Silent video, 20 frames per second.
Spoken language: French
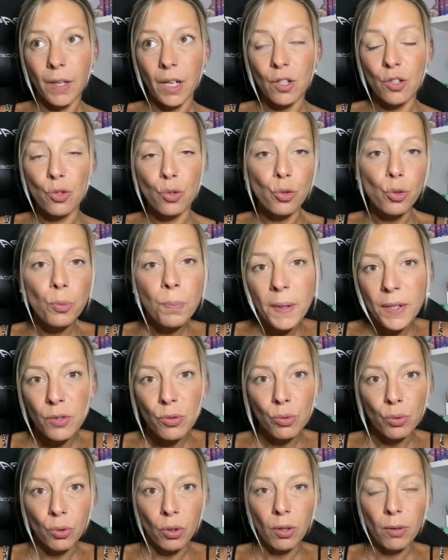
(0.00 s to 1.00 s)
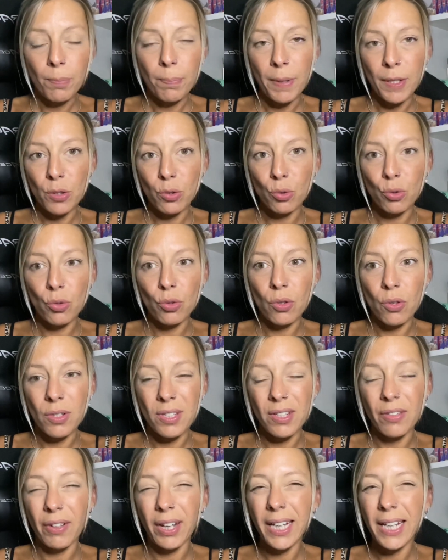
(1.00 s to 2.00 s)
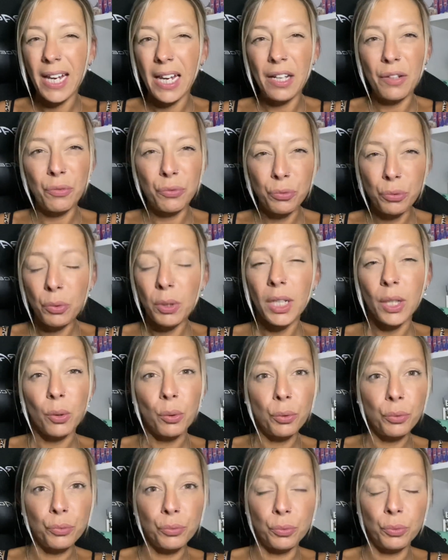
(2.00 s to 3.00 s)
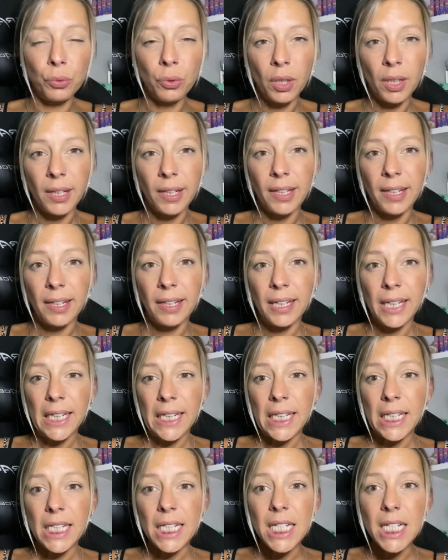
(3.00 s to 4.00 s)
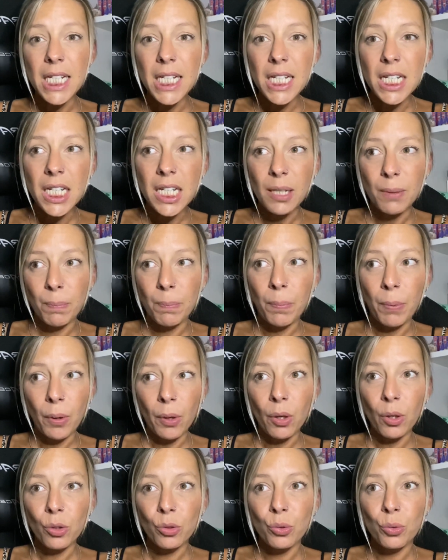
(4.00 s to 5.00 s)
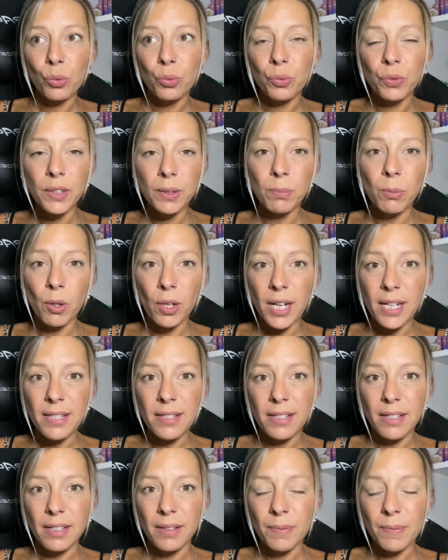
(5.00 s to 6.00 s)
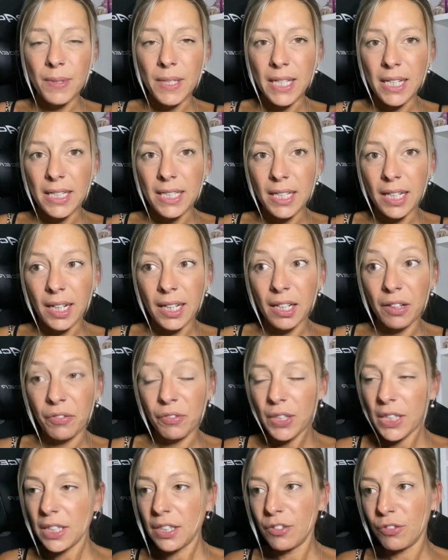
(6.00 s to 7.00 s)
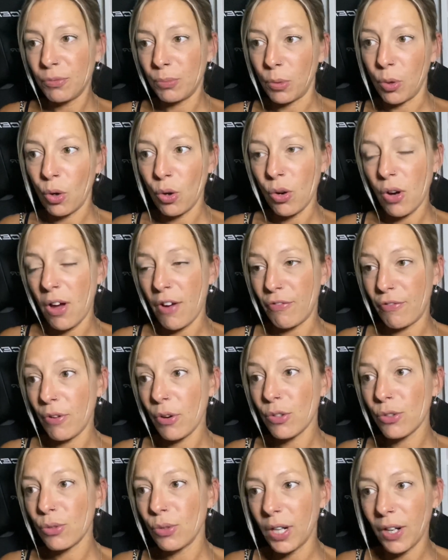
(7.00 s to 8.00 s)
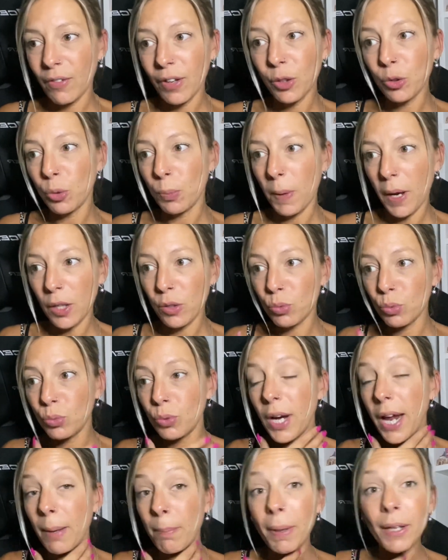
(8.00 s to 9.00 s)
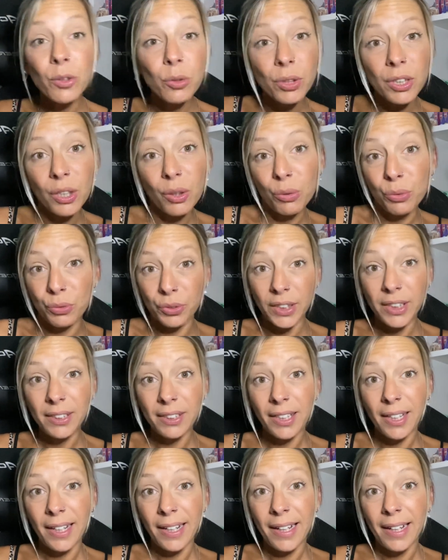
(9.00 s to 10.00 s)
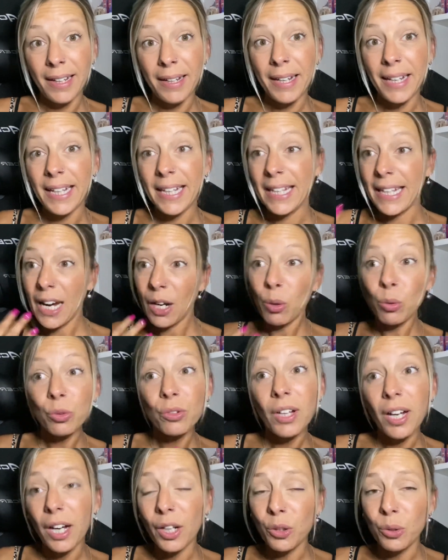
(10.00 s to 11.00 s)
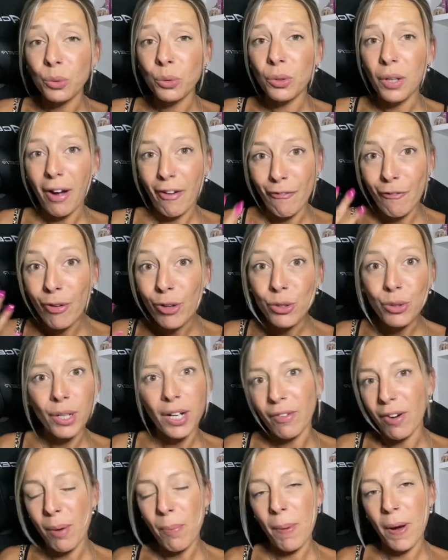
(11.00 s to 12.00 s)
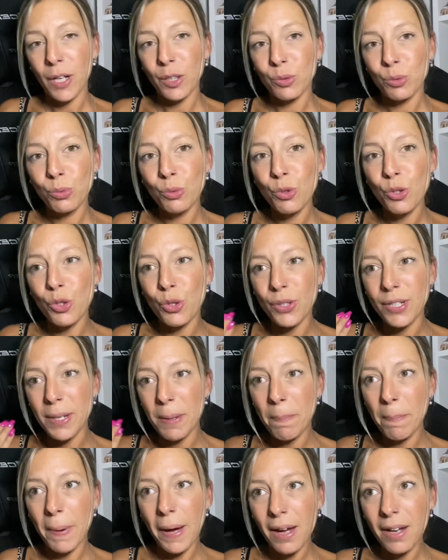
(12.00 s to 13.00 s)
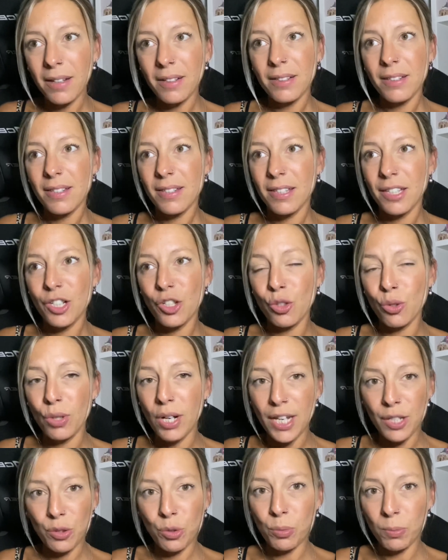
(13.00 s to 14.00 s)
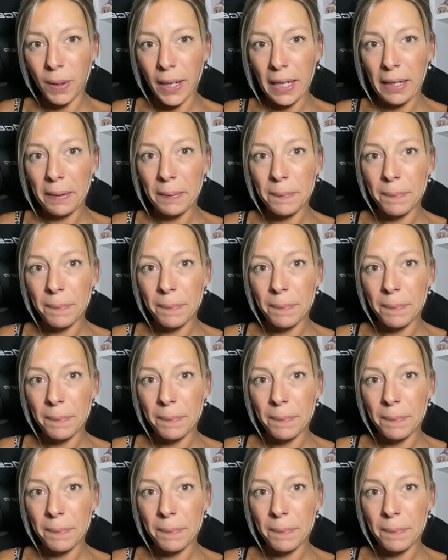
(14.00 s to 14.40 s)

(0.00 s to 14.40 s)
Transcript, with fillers: Je suis pas sûre parce que euh, c'est vrai qu'elle est vue et revue et j'ai peur de vite m'enlacer. lasser. C'est-à-dire qu'effectivement, à force de l'avoir de partout, elle m'a donné envie et à contrario, à force de l'avoir partout, je sais pas si je l'assumerai.